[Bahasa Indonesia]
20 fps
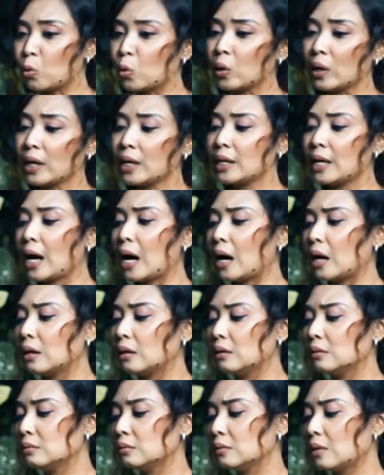mungkin yang
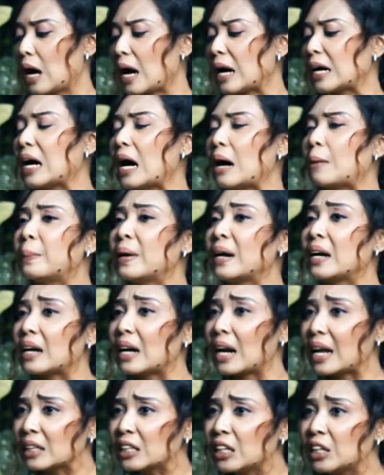agak
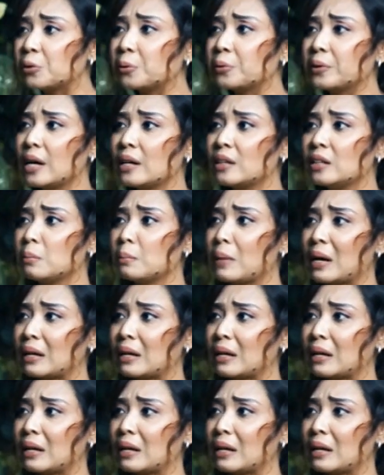berat gitu ya di